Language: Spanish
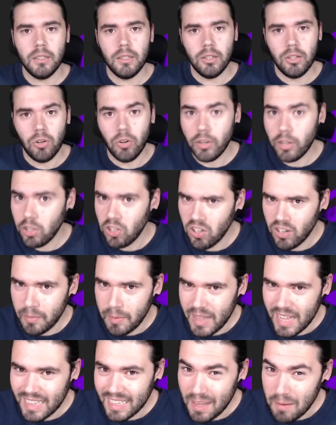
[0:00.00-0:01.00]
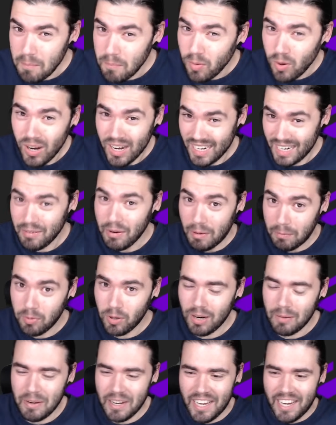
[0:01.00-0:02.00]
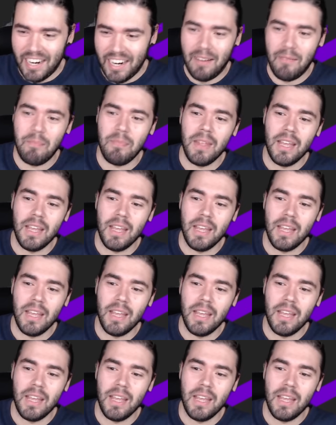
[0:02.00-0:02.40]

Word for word: Hoy creo que me da tiempo a grabar por la mañana.